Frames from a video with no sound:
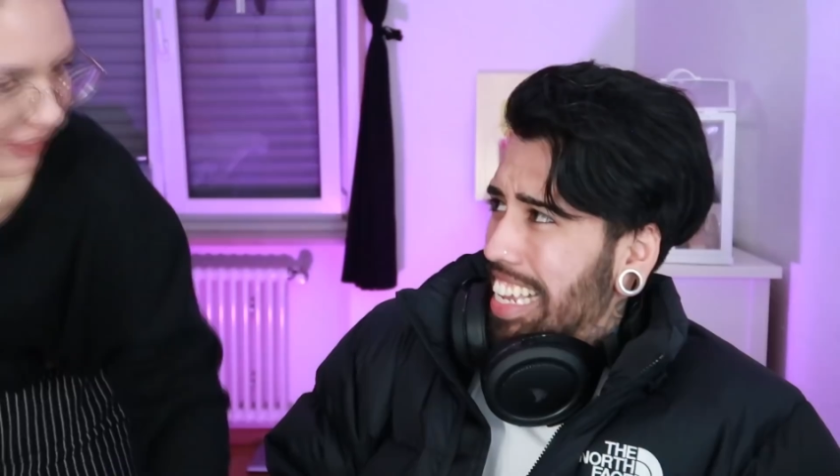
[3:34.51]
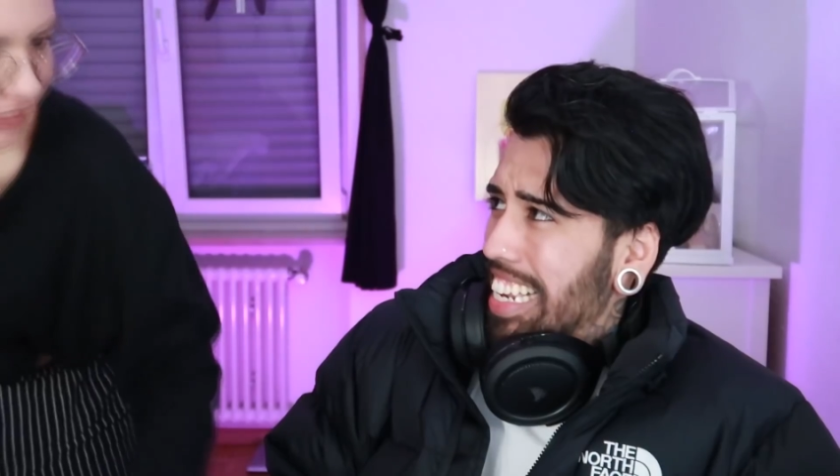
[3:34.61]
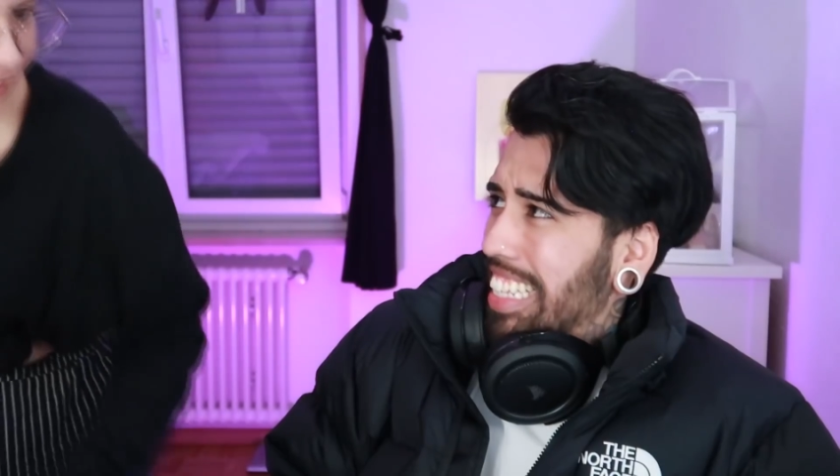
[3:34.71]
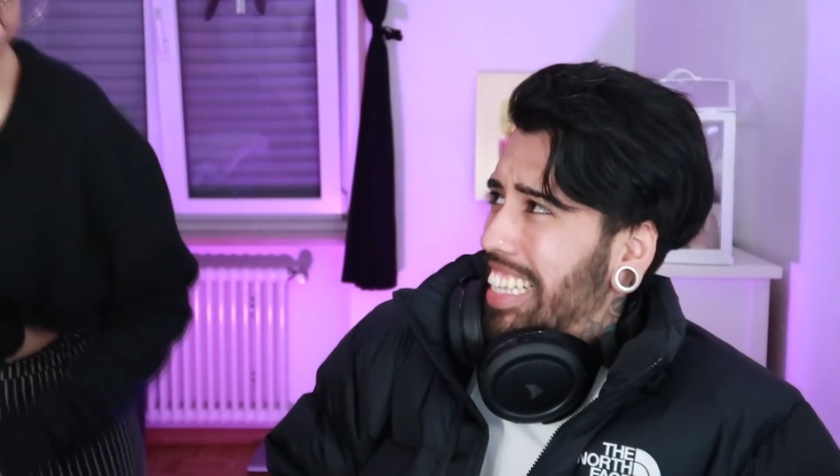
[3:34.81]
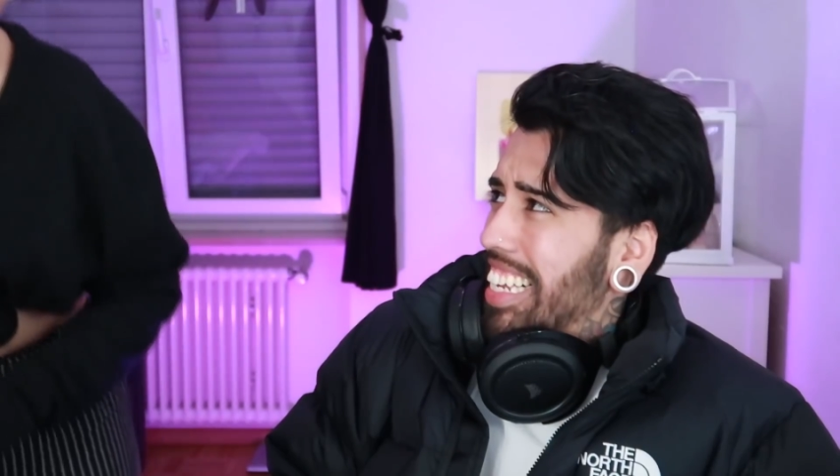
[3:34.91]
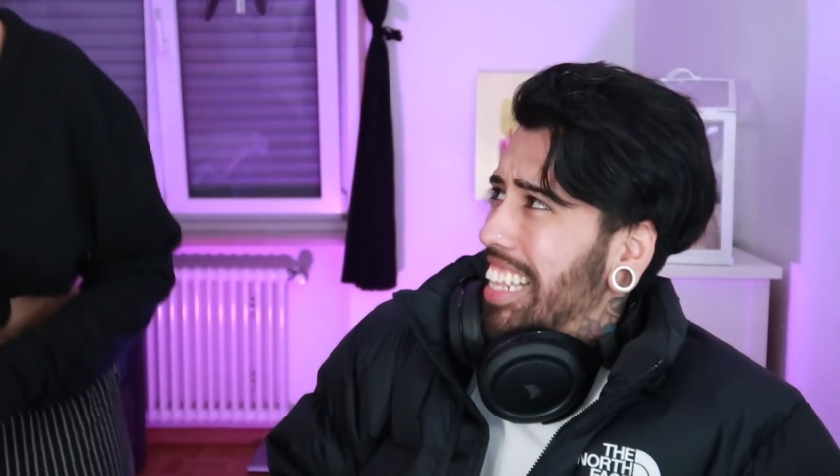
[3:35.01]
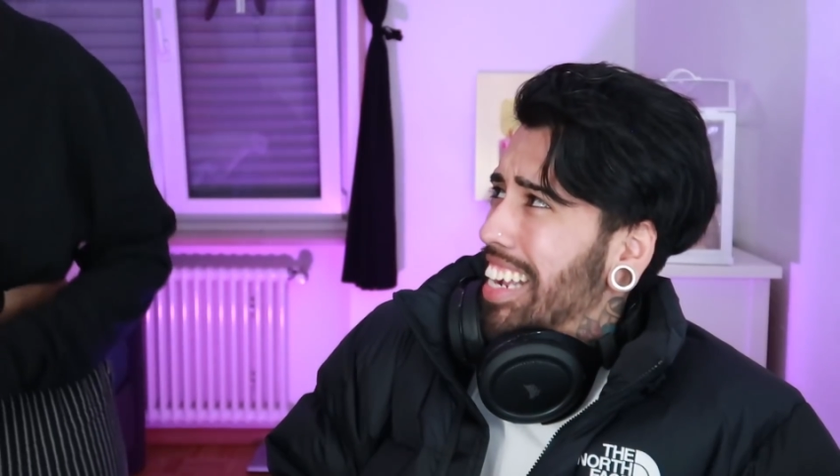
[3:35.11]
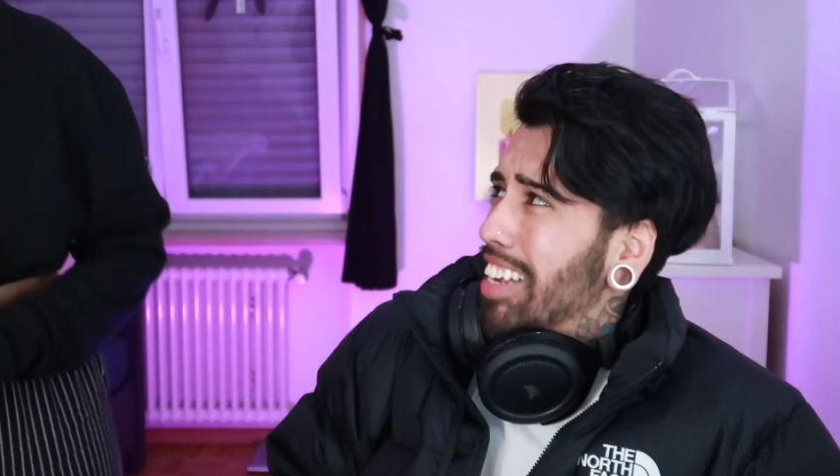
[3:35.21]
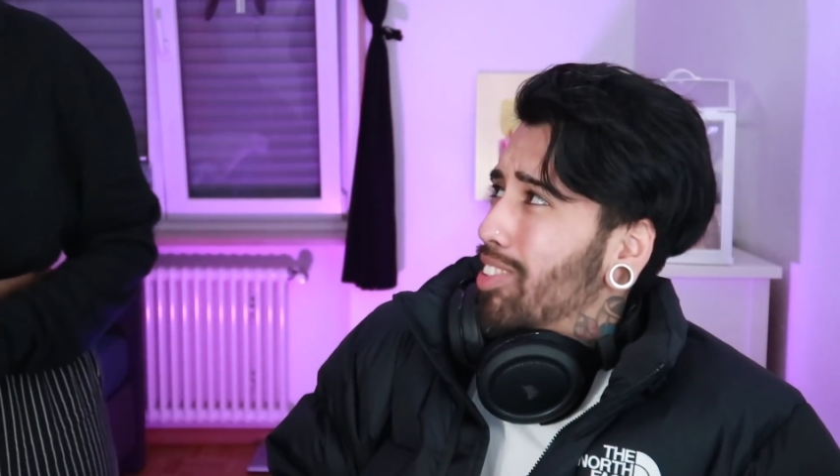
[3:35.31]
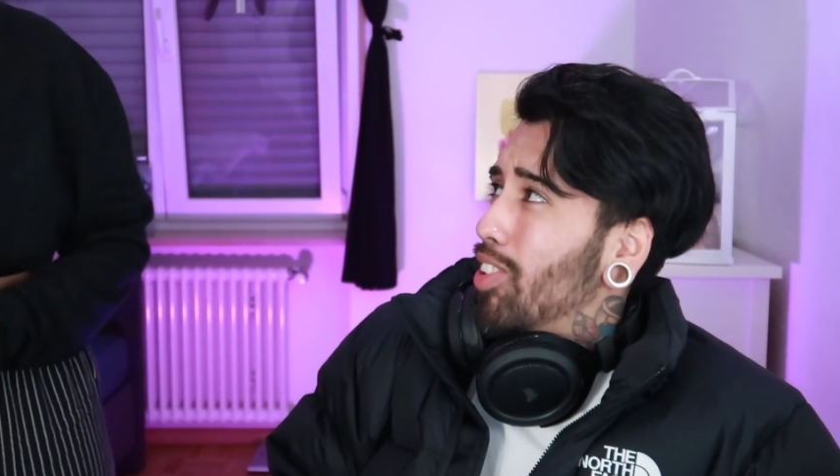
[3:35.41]
Ele tem
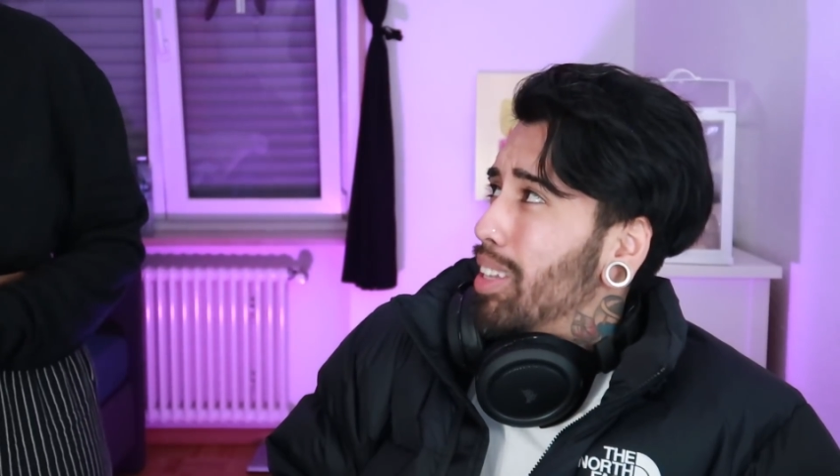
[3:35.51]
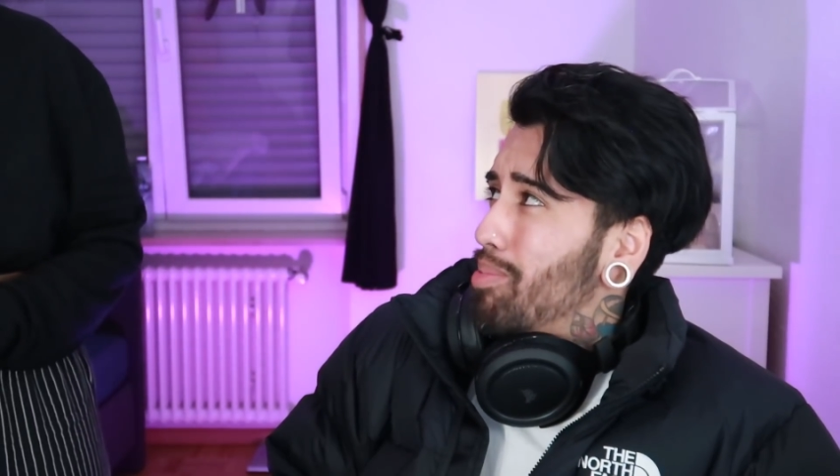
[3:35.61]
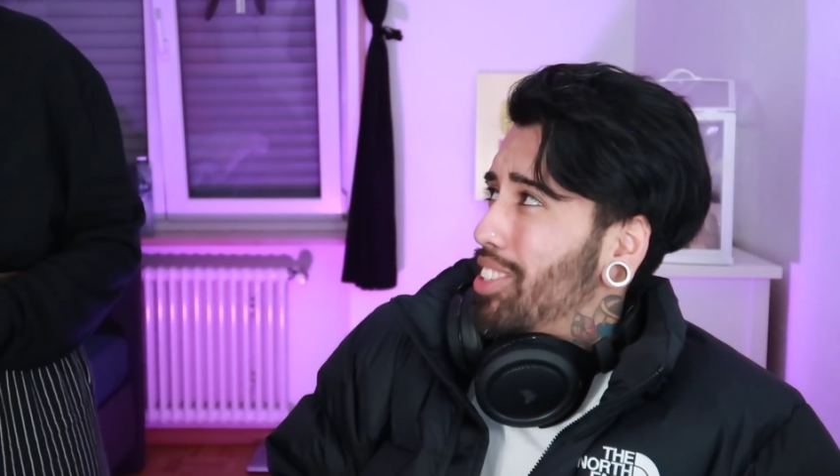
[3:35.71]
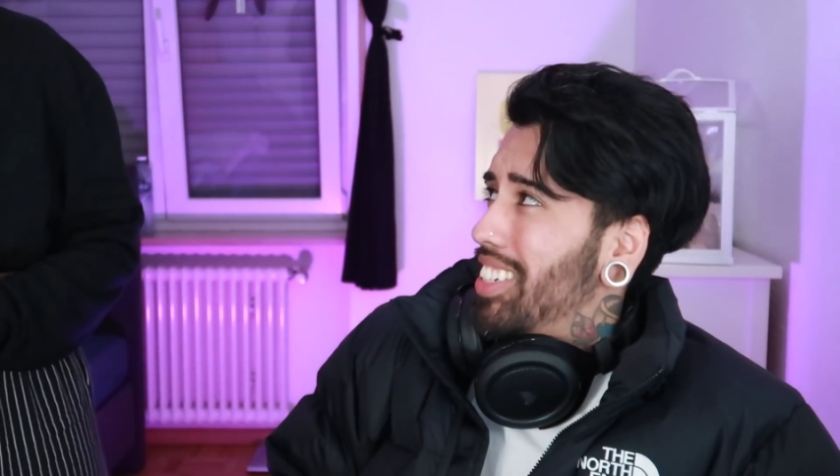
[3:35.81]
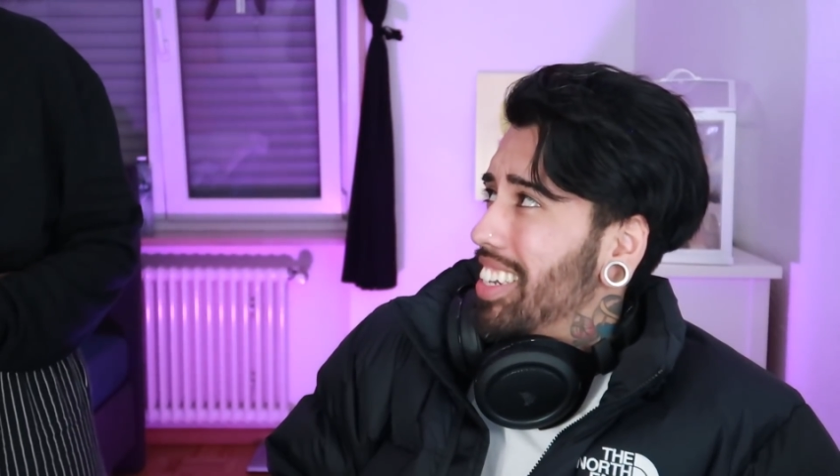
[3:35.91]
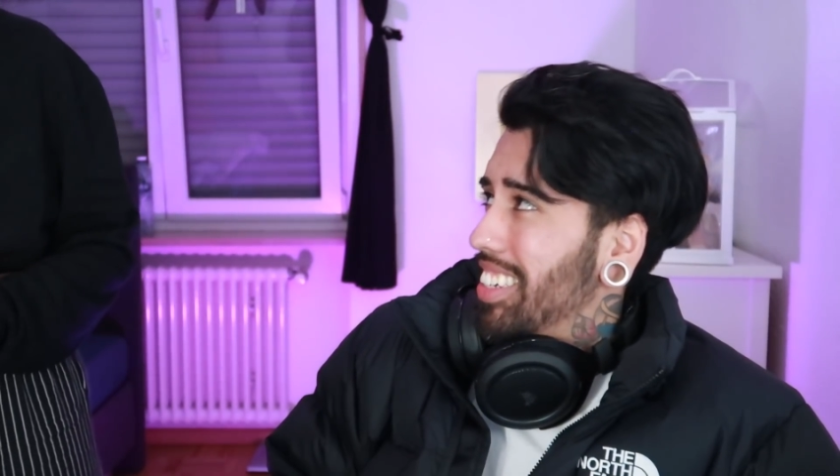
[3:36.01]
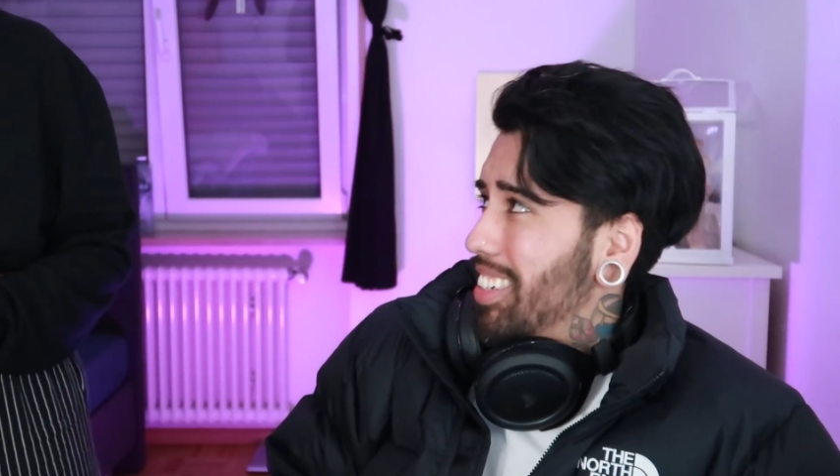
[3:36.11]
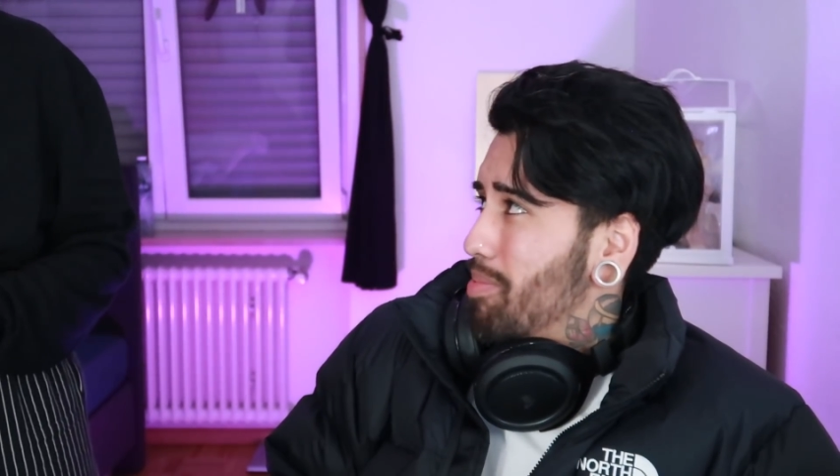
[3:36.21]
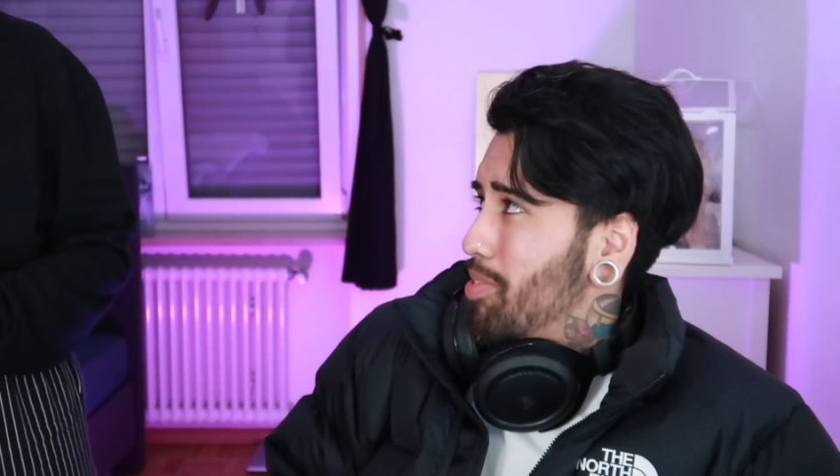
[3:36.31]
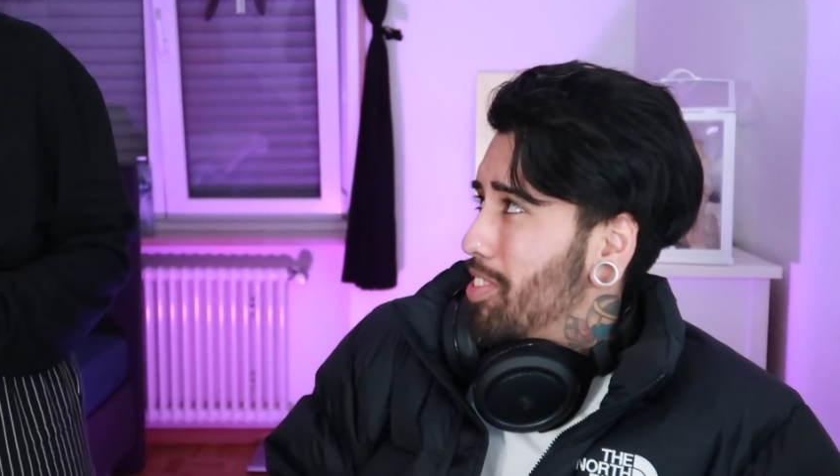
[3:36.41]
alargador na
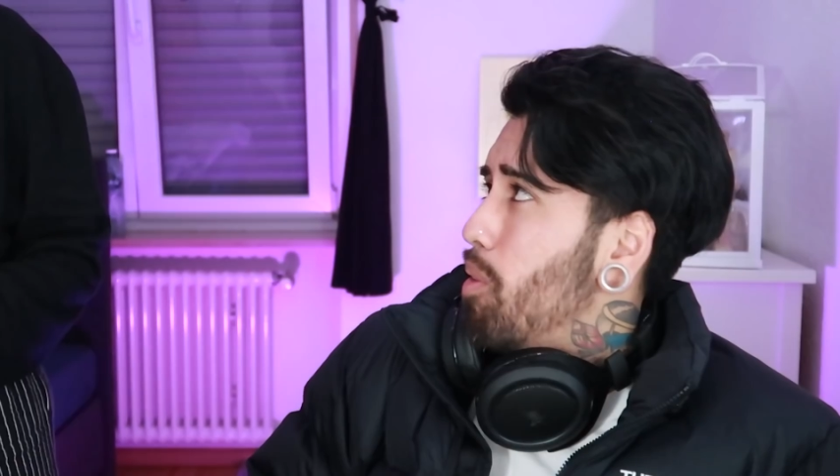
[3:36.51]
bochecha, amor.